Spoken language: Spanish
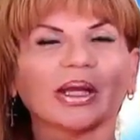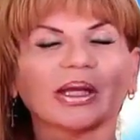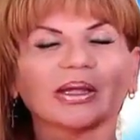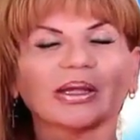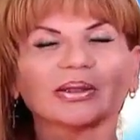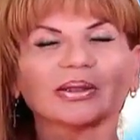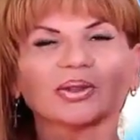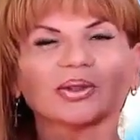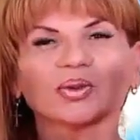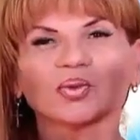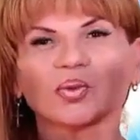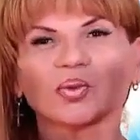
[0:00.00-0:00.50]

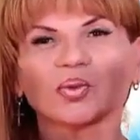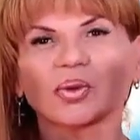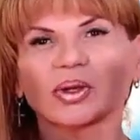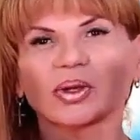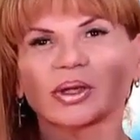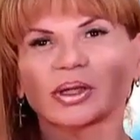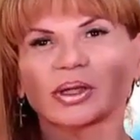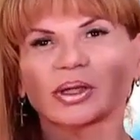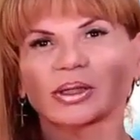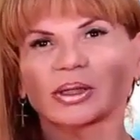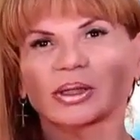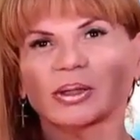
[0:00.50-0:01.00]
Te dirá
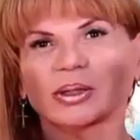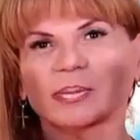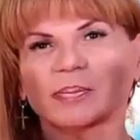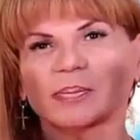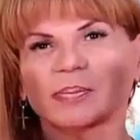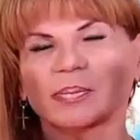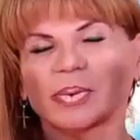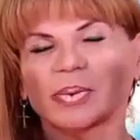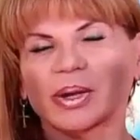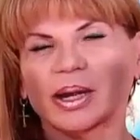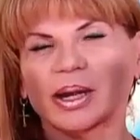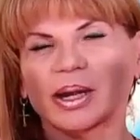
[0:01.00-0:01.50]
ciertas
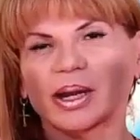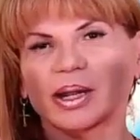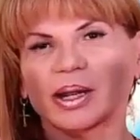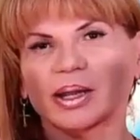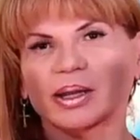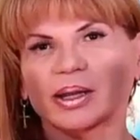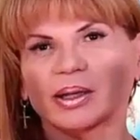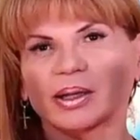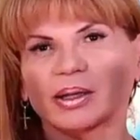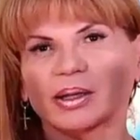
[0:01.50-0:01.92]
cosas que pueden